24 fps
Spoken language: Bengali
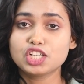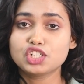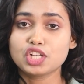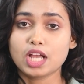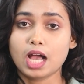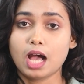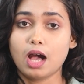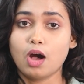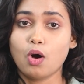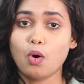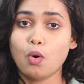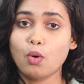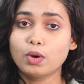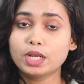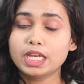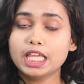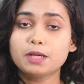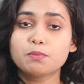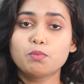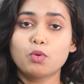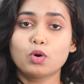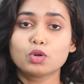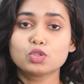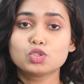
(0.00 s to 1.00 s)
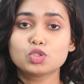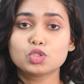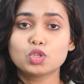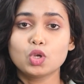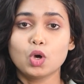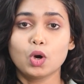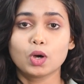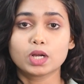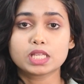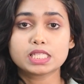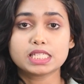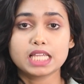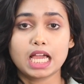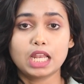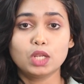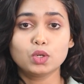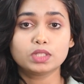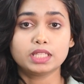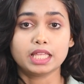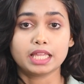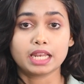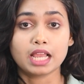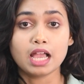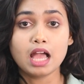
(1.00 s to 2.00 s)
আসা অনেক পর্যটক
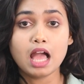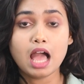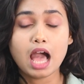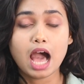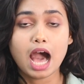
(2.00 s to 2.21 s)
চালকদের